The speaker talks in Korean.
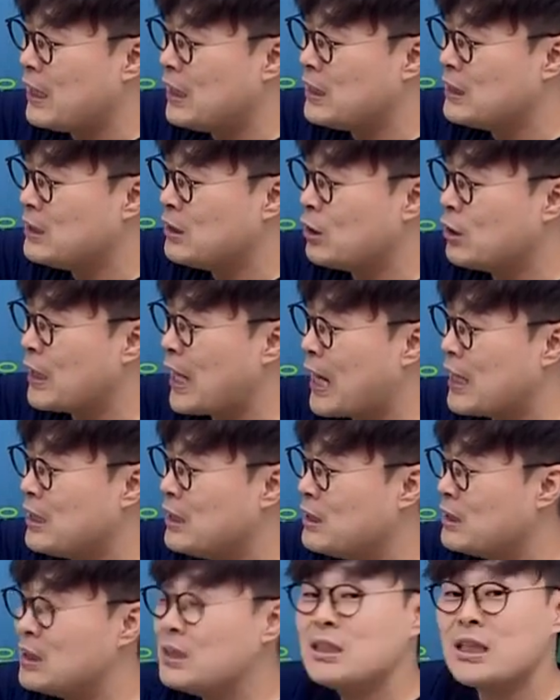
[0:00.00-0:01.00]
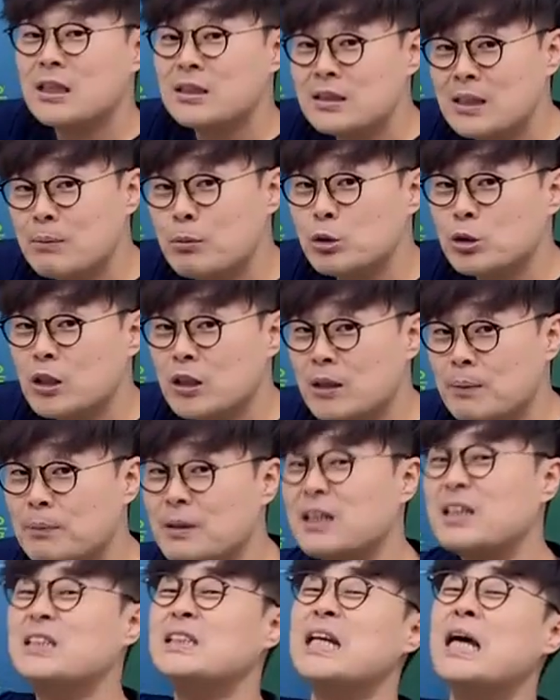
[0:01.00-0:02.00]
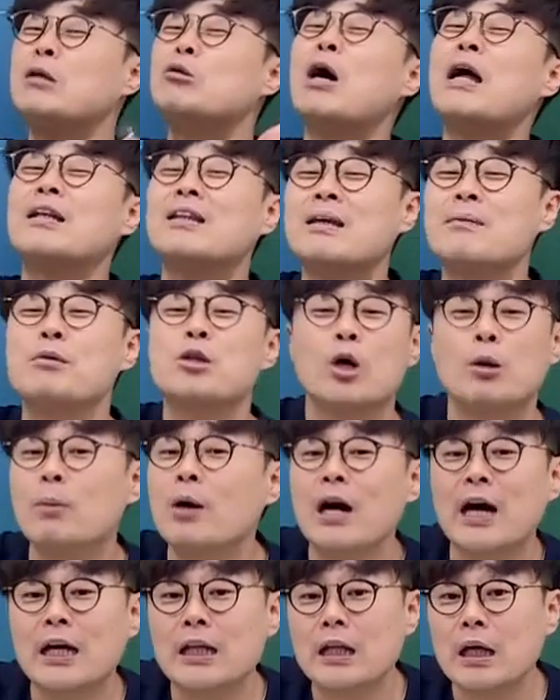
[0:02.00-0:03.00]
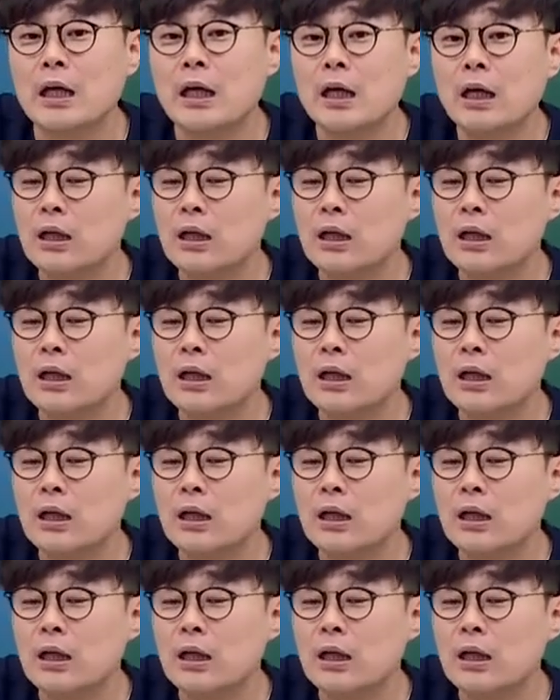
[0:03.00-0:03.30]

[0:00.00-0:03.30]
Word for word: 잊은 건 아닌지 체크해 보셔야 됩니다. 그래도 안 되면 넘어가야 돼.